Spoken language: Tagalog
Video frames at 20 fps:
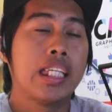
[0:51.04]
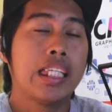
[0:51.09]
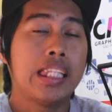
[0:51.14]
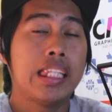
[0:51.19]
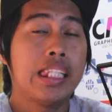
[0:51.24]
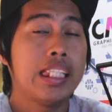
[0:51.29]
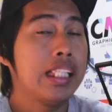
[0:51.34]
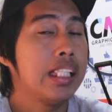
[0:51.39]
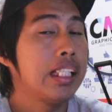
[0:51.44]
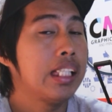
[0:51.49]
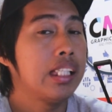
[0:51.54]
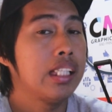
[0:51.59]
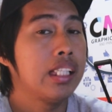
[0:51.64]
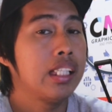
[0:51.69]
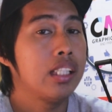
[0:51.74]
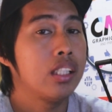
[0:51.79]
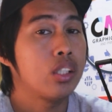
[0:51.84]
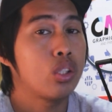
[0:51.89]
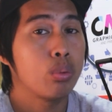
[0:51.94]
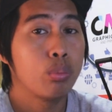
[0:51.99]

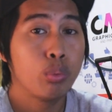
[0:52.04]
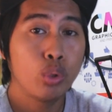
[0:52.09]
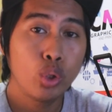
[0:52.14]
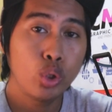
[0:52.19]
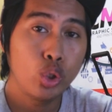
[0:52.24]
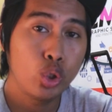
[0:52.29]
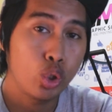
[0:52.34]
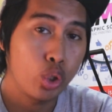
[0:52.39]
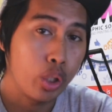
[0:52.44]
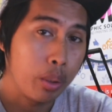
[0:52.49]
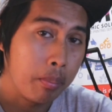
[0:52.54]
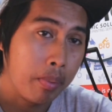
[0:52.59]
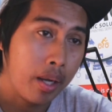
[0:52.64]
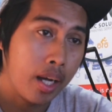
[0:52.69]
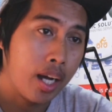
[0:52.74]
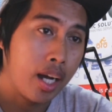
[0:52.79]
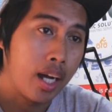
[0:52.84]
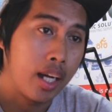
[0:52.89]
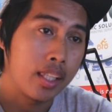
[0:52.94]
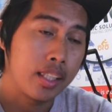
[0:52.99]
hindi sumunod yung
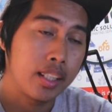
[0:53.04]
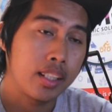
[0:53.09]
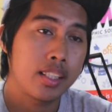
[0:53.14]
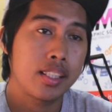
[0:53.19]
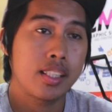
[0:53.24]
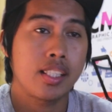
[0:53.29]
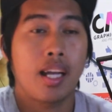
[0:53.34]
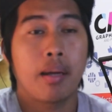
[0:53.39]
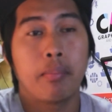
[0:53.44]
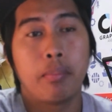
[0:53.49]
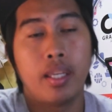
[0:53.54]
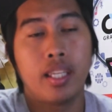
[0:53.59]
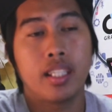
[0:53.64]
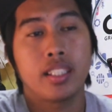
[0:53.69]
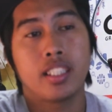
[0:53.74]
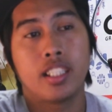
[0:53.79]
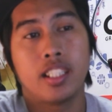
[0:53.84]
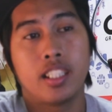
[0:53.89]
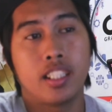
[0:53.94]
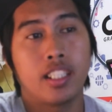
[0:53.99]
iba nagsasabi lang
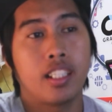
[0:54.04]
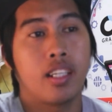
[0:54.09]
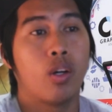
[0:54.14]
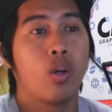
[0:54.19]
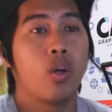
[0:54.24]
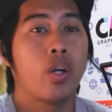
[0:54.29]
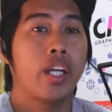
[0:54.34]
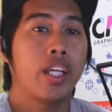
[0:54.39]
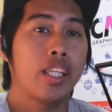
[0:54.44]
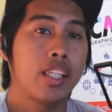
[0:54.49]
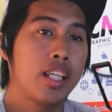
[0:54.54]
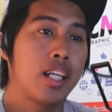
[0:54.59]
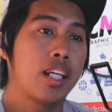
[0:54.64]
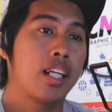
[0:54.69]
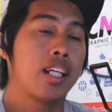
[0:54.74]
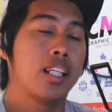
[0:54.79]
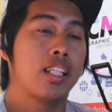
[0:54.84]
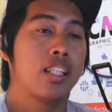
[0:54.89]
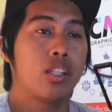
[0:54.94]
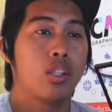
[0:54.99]
sila na okay na
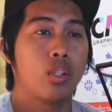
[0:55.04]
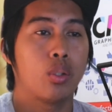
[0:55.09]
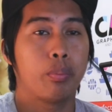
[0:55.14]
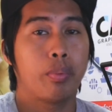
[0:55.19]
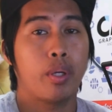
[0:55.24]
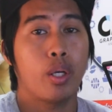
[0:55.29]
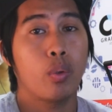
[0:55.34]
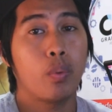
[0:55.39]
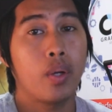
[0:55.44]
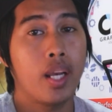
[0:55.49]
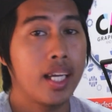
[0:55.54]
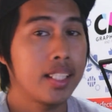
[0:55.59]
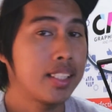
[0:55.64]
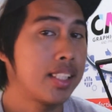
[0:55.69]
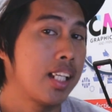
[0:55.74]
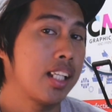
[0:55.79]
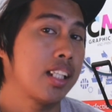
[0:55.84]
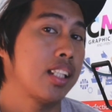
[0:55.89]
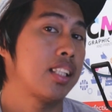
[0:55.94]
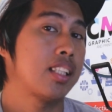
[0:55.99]
ganito pero wala
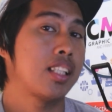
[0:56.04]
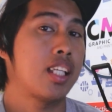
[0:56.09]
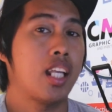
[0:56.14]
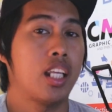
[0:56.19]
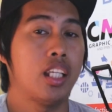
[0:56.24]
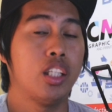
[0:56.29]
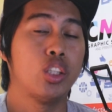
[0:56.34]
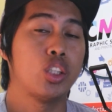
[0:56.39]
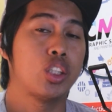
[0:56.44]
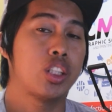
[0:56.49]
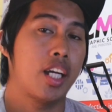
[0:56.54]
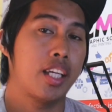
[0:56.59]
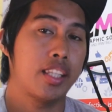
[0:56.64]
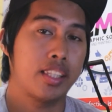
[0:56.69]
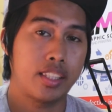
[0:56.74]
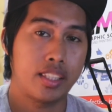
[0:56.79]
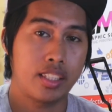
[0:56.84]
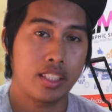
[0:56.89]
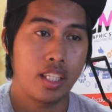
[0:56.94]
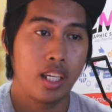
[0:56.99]
silang
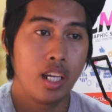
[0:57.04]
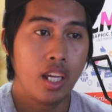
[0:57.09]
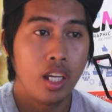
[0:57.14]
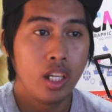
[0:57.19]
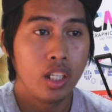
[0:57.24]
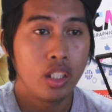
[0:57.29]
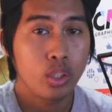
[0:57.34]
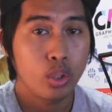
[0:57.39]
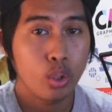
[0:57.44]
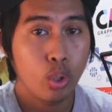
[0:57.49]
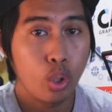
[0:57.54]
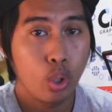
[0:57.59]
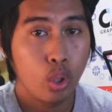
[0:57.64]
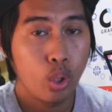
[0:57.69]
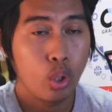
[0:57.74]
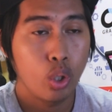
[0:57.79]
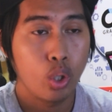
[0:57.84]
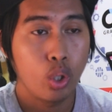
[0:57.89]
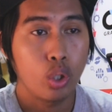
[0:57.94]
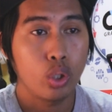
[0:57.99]
screenshots
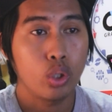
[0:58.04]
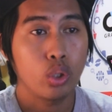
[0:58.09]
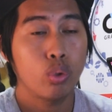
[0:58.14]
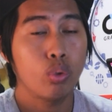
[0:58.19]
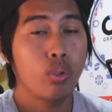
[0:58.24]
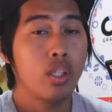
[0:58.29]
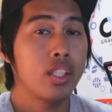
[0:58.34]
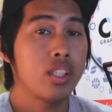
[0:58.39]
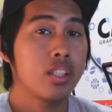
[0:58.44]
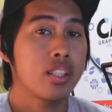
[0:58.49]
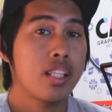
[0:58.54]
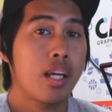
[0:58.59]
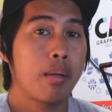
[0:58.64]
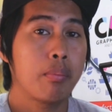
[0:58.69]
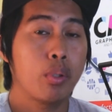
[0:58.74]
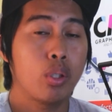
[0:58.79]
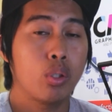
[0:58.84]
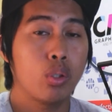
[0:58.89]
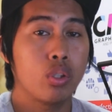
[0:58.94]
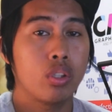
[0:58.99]
So, tulad ng
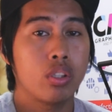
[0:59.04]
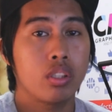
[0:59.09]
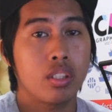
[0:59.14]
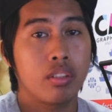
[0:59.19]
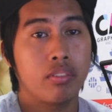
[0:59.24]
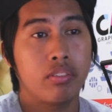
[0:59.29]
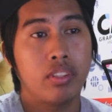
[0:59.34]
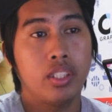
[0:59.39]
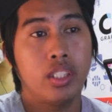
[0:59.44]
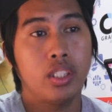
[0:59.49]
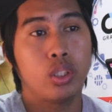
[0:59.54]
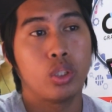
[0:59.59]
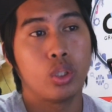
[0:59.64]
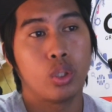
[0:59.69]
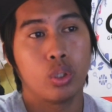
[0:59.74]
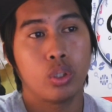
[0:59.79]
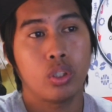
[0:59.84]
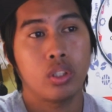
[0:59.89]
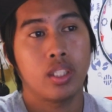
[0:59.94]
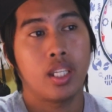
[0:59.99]
sabi ko doon sa
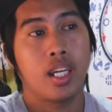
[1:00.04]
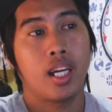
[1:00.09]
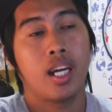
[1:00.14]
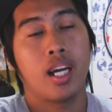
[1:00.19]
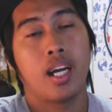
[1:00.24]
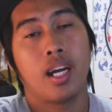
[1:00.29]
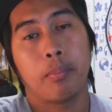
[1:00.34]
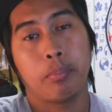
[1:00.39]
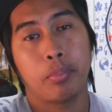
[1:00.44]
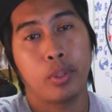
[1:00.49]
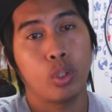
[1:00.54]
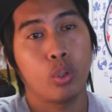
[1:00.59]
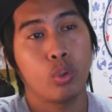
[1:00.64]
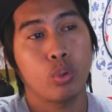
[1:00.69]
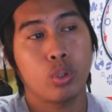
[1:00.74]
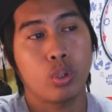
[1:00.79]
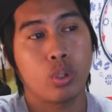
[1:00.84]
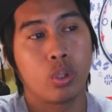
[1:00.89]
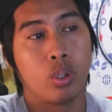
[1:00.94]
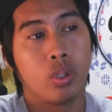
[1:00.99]
video na
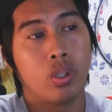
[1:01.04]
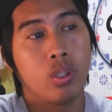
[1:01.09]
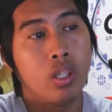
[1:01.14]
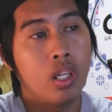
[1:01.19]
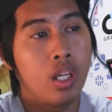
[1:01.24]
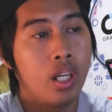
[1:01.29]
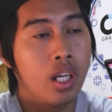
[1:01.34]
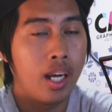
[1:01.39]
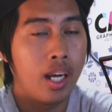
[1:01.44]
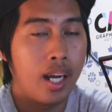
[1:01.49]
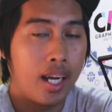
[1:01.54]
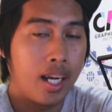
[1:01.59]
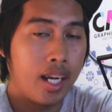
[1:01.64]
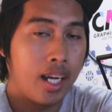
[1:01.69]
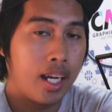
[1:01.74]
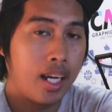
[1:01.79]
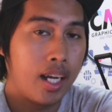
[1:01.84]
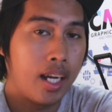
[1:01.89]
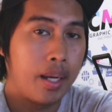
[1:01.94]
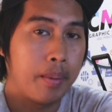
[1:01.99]
pinost ko, uh,
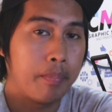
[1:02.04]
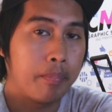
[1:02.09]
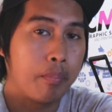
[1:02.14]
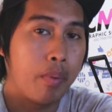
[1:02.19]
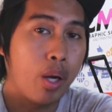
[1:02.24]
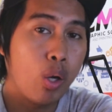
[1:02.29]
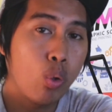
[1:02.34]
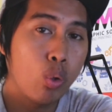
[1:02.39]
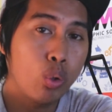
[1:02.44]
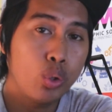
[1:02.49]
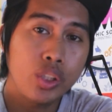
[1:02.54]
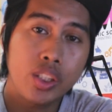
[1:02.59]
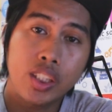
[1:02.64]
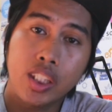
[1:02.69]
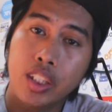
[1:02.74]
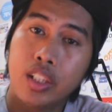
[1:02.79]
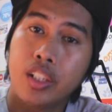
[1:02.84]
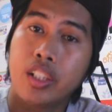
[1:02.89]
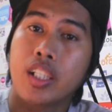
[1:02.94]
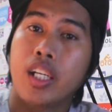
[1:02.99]
ah,
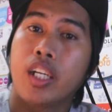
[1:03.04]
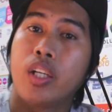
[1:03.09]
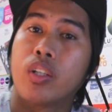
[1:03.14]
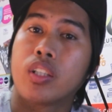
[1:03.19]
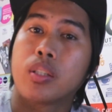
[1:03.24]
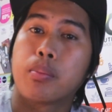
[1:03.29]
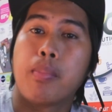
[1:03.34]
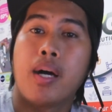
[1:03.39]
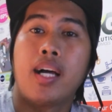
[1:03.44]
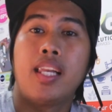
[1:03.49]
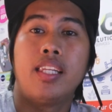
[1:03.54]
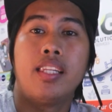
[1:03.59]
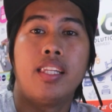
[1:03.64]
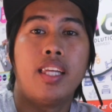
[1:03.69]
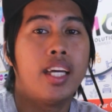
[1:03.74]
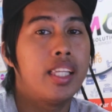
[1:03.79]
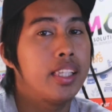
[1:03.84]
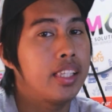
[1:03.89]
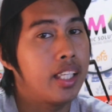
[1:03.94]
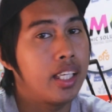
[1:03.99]
mako-consider kayo as valid
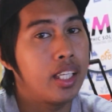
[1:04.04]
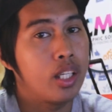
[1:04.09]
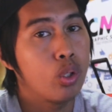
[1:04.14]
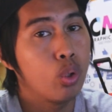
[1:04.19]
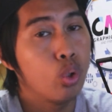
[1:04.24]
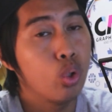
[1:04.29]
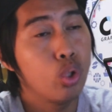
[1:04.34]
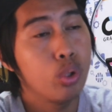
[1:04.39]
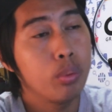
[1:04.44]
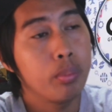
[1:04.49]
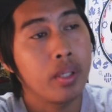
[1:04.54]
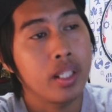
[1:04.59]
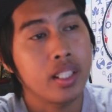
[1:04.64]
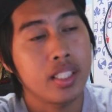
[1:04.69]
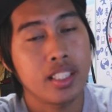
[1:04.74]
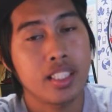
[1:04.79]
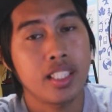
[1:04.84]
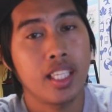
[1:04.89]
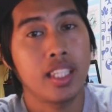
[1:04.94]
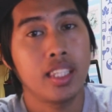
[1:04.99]
entry kung
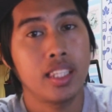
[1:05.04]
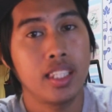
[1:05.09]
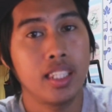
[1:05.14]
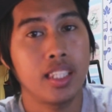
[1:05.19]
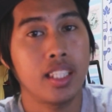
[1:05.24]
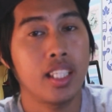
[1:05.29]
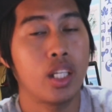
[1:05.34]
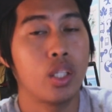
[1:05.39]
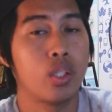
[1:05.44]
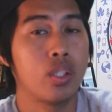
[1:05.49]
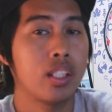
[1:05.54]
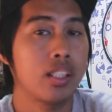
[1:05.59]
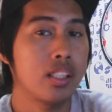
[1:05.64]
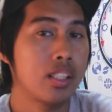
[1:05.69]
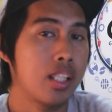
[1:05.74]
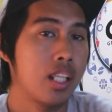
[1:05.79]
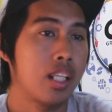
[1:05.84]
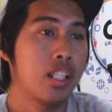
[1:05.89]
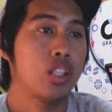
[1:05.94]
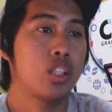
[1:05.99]
magsisend din kayo ng
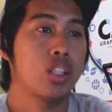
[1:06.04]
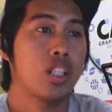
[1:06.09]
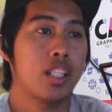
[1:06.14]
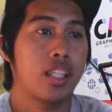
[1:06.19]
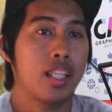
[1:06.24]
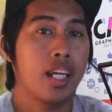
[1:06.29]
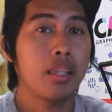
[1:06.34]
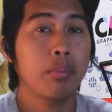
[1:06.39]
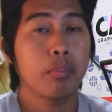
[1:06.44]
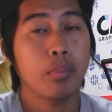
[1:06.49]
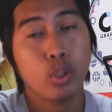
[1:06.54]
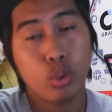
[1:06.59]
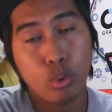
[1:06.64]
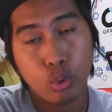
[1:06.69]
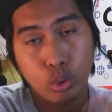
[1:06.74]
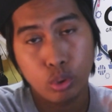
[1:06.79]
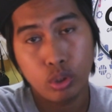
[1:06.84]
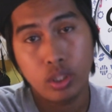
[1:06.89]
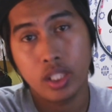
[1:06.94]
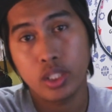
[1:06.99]
screenshot at
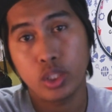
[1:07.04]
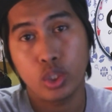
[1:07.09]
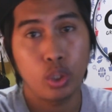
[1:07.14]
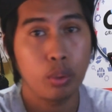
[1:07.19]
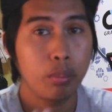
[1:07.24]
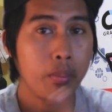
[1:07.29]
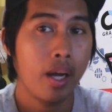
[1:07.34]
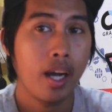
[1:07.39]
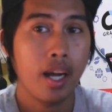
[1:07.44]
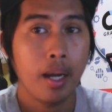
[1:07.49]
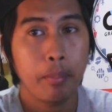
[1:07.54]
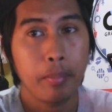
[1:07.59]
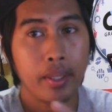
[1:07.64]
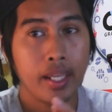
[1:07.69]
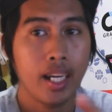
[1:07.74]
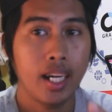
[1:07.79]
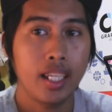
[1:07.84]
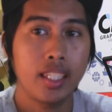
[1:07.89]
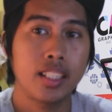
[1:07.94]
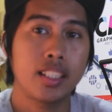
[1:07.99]
masusundan nyo yung mga
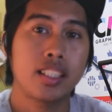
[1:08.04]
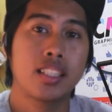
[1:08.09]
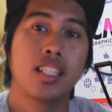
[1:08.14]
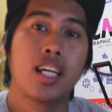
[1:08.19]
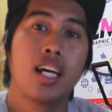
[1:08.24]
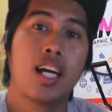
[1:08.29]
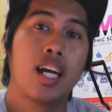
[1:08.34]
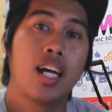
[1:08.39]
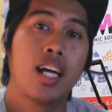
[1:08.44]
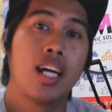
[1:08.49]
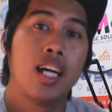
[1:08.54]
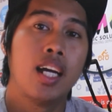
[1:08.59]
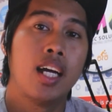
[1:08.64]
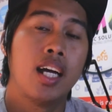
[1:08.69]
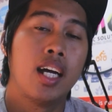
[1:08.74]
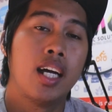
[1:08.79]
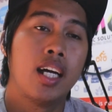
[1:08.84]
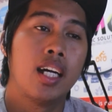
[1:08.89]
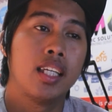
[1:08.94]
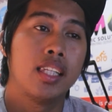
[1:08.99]
mechanics na
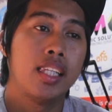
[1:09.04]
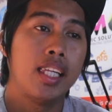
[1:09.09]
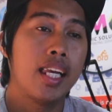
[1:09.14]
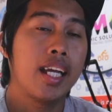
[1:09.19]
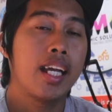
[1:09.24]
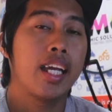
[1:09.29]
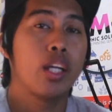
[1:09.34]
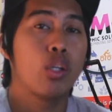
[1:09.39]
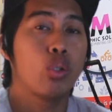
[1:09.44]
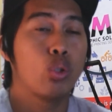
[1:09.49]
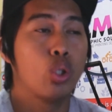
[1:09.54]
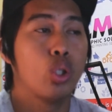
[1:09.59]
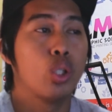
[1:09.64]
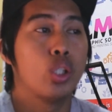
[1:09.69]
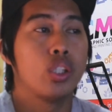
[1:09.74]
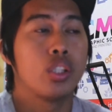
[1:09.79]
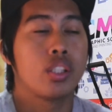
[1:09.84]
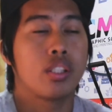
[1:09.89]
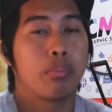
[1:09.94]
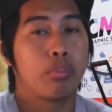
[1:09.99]
nilagay ko
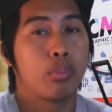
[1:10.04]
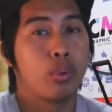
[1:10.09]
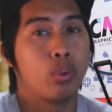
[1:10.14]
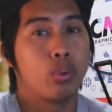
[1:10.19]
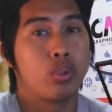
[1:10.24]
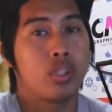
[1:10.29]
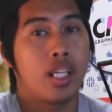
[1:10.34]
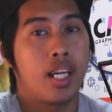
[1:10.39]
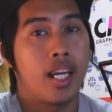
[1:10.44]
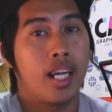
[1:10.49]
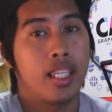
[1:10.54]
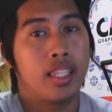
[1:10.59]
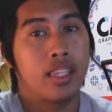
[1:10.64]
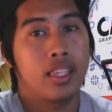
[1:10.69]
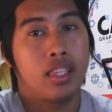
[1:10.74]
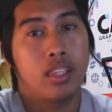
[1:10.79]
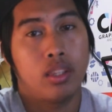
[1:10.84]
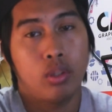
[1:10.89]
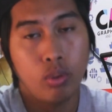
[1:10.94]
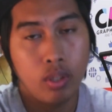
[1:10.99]
doon sa post at
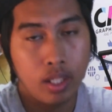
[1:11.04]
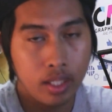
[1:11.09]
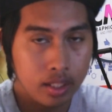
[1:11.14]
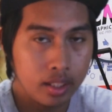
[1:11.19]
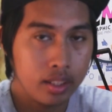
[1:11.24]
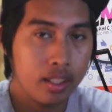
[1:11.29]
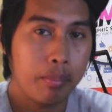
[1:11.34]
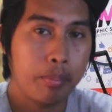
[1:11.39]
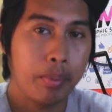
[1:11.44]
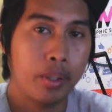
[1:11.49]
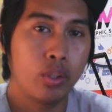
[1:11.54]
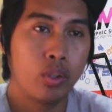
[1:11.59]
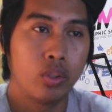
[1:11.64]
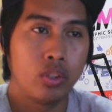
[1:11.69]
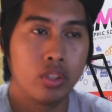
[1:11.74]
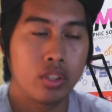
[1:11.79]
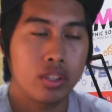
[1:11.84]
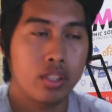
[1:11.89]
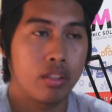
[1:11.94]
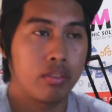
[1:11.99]
tulad ng napanood
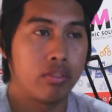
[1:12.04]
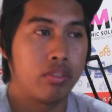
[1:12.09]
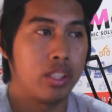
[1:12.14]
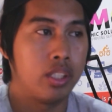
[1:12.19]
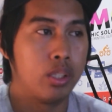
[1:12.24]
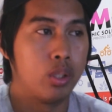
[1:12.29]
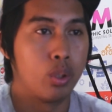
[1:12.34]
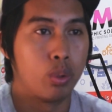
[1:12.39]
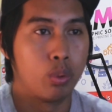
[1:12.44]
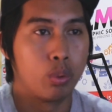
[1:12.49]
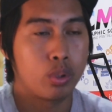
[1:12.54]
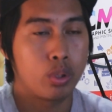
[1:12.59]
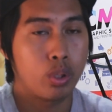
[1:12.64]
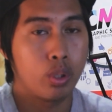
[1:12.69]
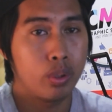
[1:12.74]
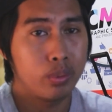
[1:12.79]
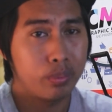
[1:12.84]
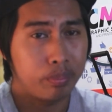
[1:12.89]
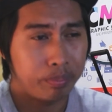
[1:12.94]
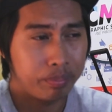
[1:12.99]
nyo sa video.
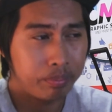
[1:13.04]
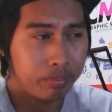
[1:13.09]
So,